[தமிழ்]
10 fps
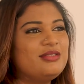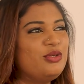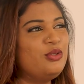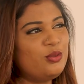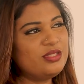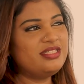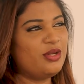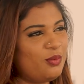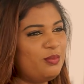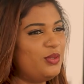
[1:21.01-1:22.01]
ஸோ
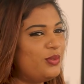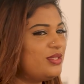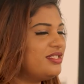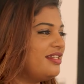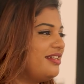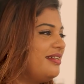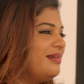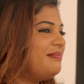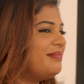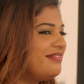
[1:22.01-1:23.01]
யோசித்தேன் ரொம்ப யோசித்தேன்
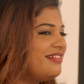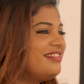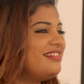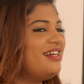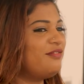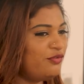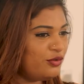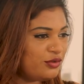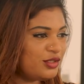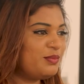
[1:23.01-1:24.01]
பட் வந்து
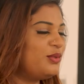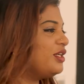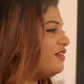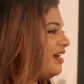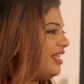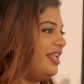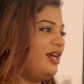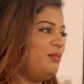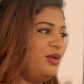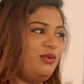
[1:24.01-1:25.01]
அவ்வளோ சப்போர்ட்டிவாக
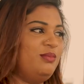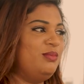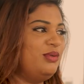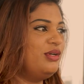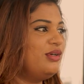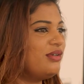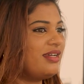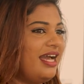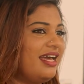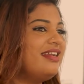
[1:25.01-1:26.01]
எல்லாருமே ரொம்ப
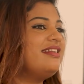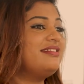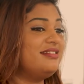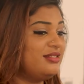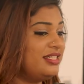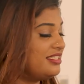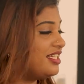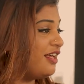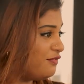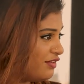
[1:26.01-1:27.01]
கேர் எடுத்து ஈச்
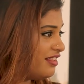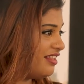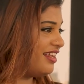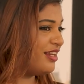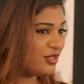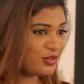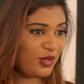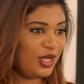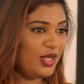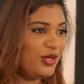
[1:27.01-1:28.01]
அண்ட் எவ்ரி திங் எனக்கு
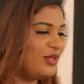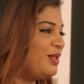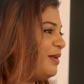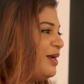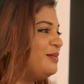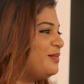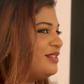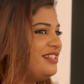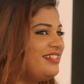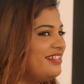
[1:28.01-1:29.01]
சொல்லி கொடுத்து
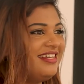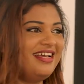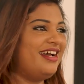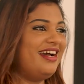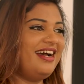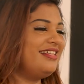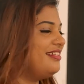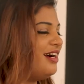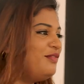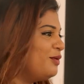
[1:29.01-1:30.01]
பண்ணும்போது
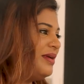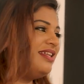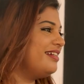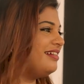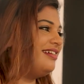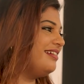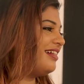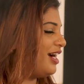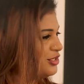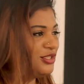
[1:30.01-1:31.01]
அது அவ்வளோ பெரிய
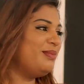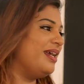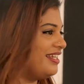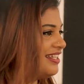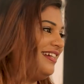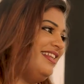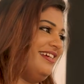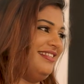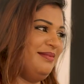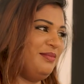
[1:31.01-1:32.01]
கஷ்டமாக
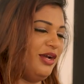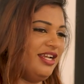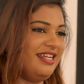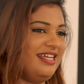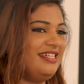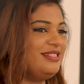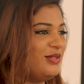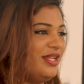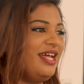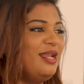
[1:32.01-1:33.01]
இருக்கல அந்த பாயிண்டில் ஸோ
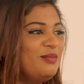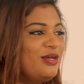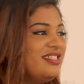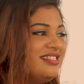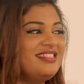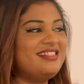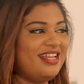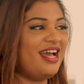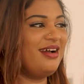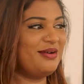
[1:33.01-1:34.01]
என்னால் முடிஞ்சது
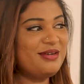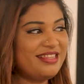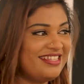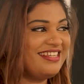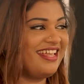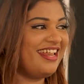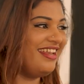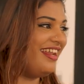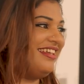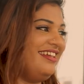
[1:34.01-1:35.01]
நான்
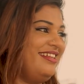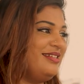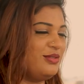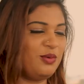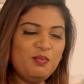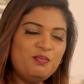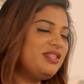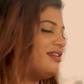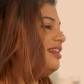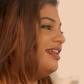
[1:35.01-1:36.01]
கொடுத்துருக்கேன்னு நினைக்கிறேன் ஸோ ரொம்ப
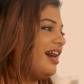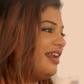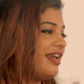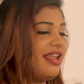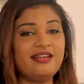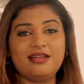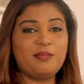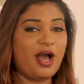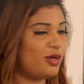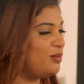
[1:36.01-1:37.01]
த்ரில்லிங்கான
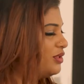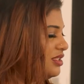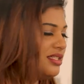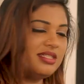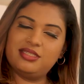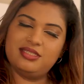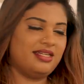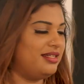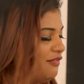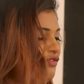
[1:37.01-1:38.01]
கேரக்டர் பார்க்கும்போது
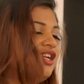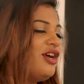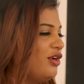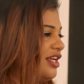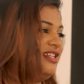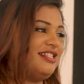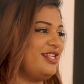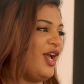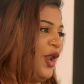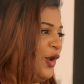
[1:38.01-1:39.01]
டெஃபினட்டாக உங்களுக்கு
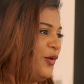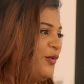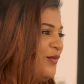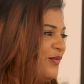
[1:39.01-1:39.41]
இன்ட்ரெஸ்டிங்காக இருக்கும்